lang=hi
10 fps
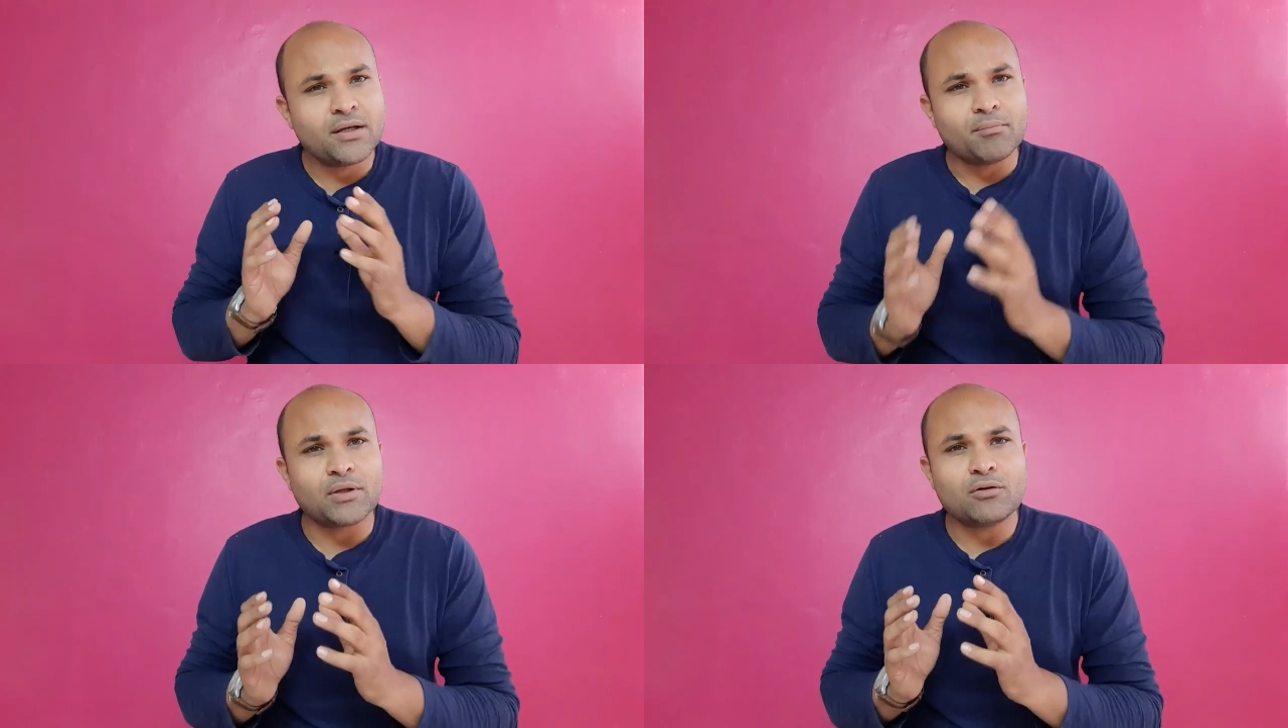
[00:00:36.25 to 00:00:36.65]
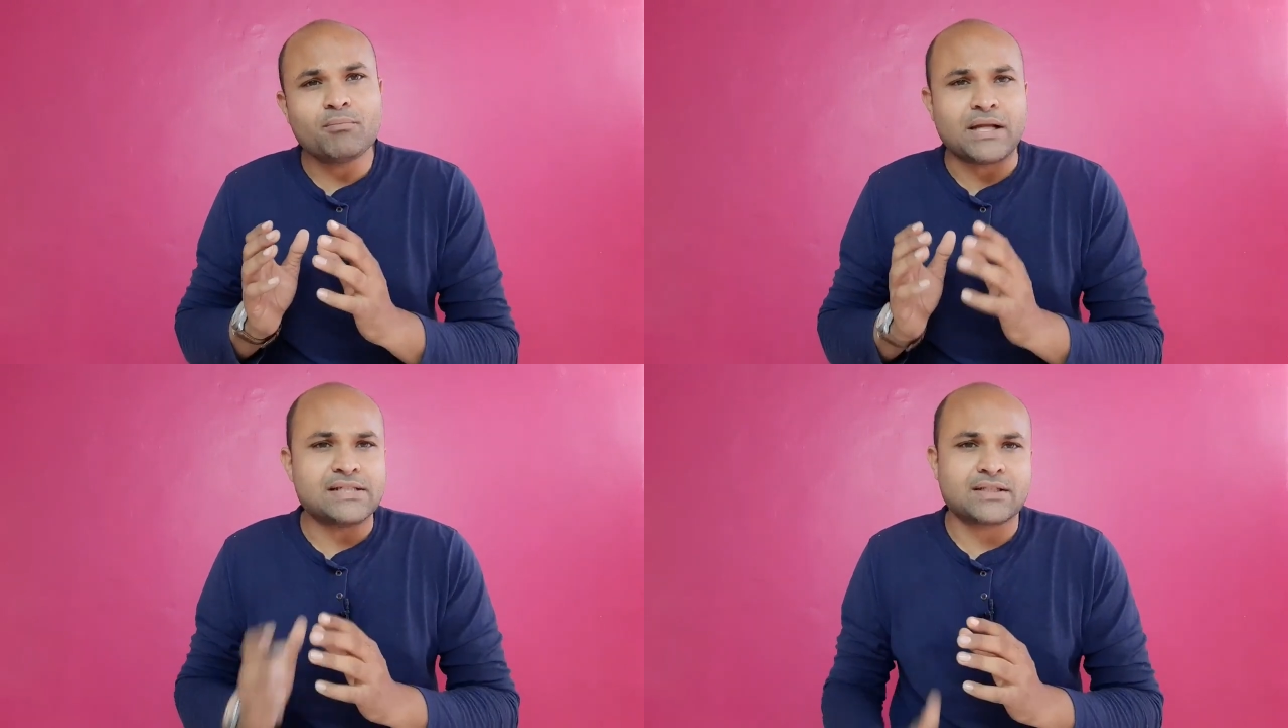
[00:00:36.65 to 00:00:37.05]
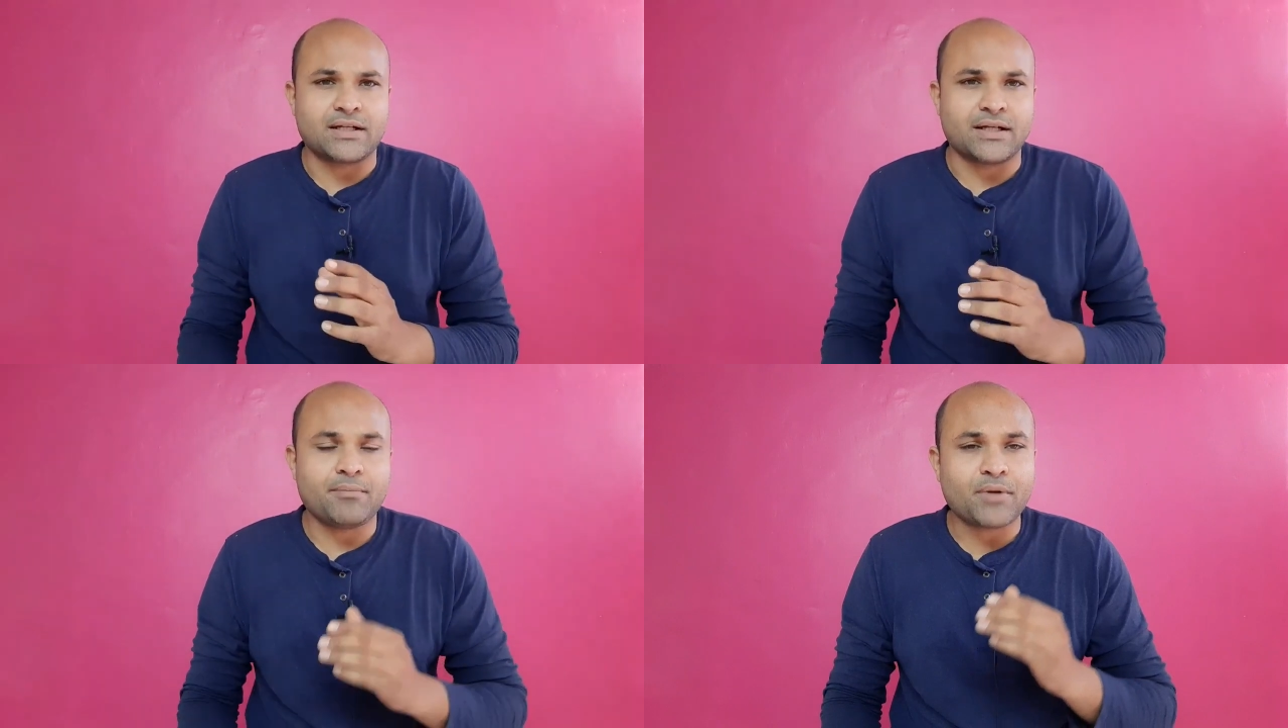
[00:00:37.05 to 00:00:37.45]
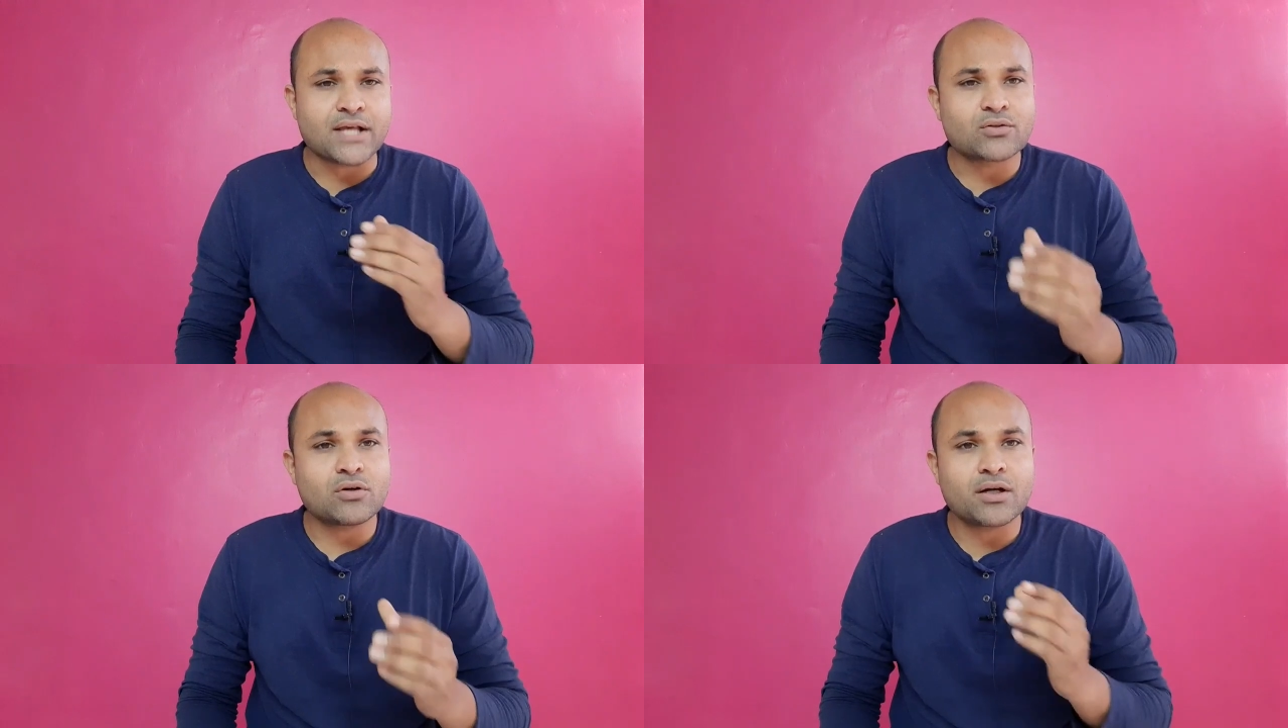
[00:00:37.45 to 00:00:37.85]
बिल्कुल बैलेंस करना है
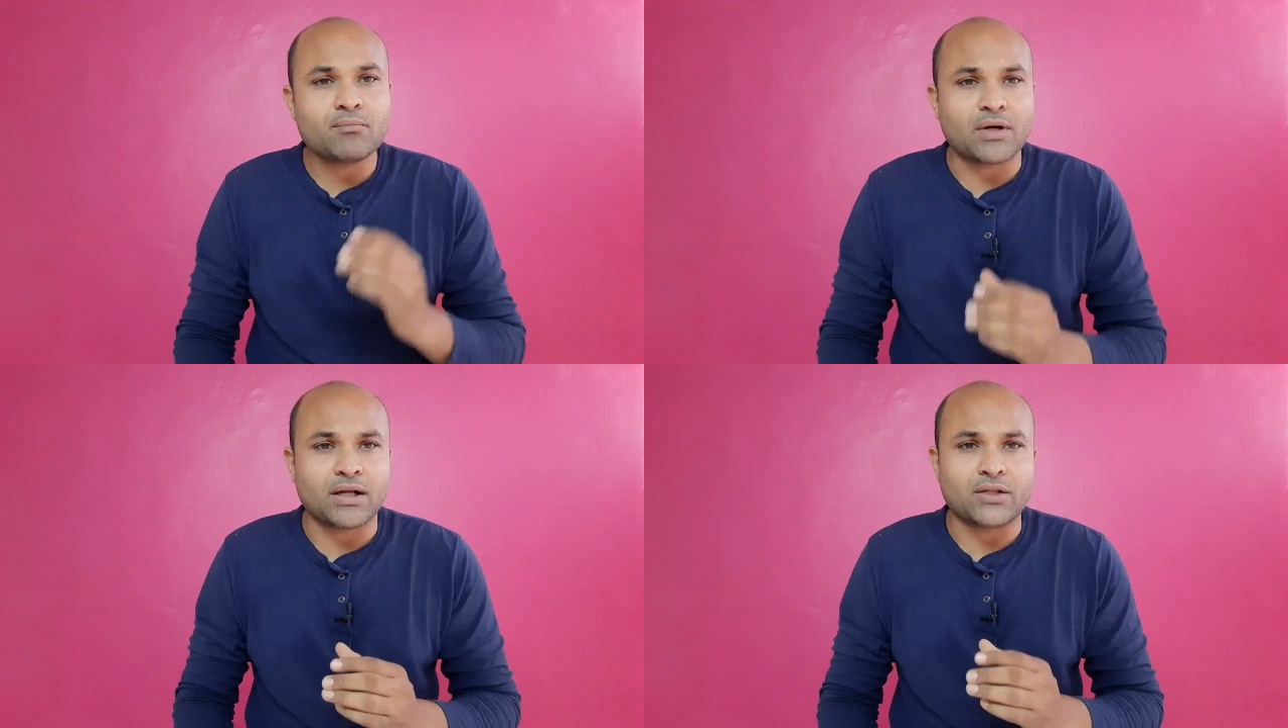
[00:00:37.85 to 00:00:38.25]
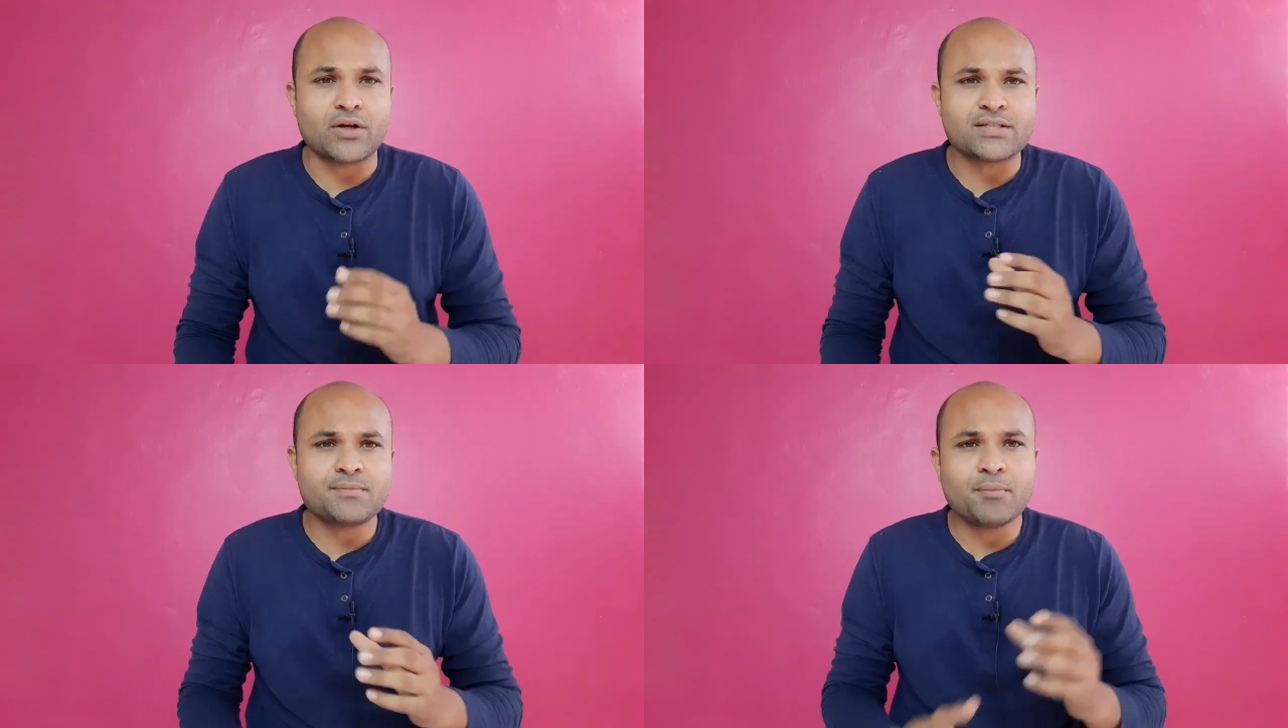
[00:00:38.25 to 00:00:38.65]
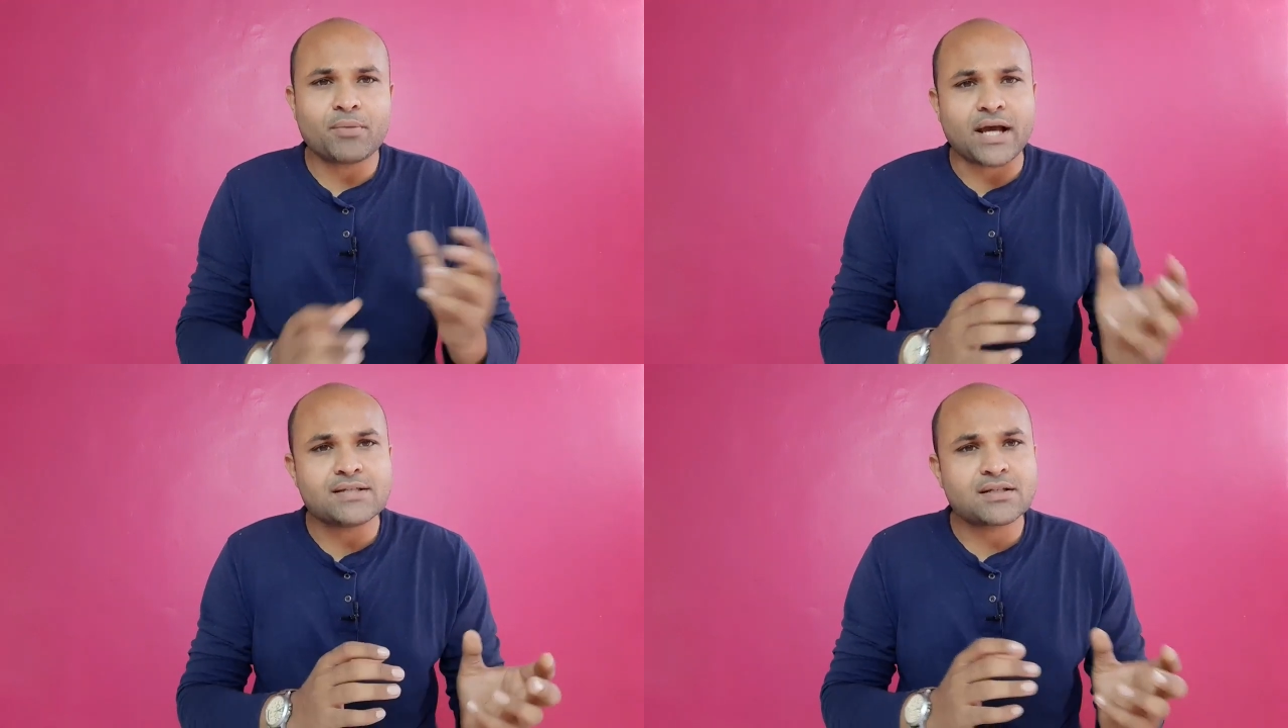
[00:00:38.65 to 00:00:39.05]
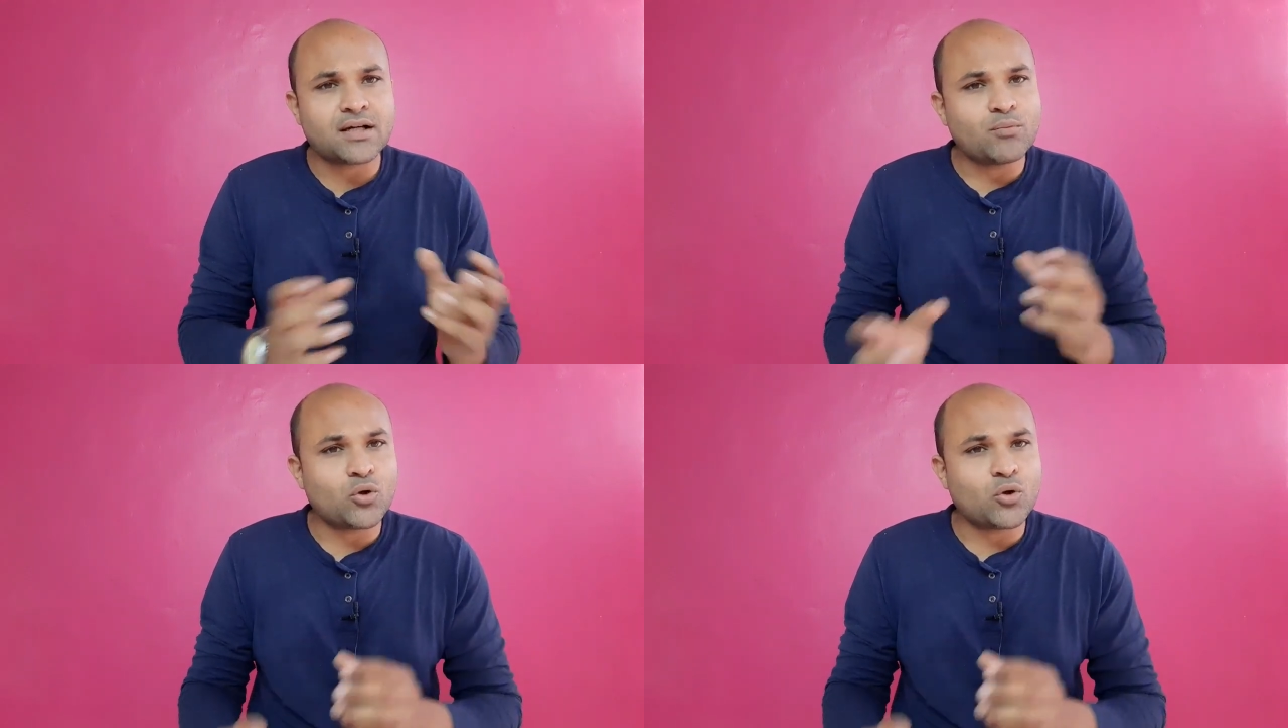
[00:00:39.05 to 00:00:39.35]
प्राइस को कम करना है तो ऐसे में प्राइस कम